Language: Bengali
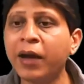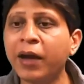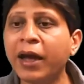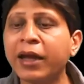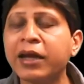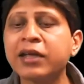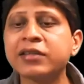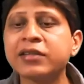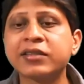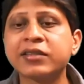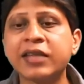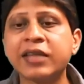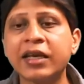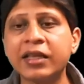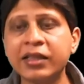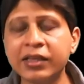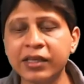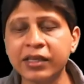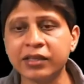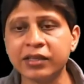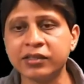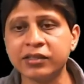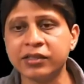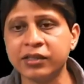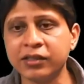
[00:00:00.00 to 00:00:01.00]
মাইনাস সাইন
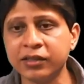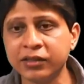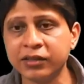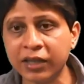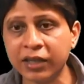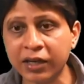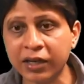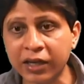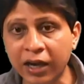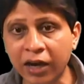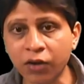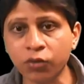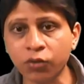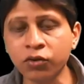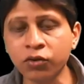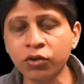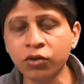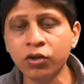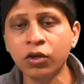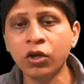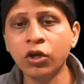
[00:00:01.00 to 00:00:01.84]
দিয়েছি তার কারণ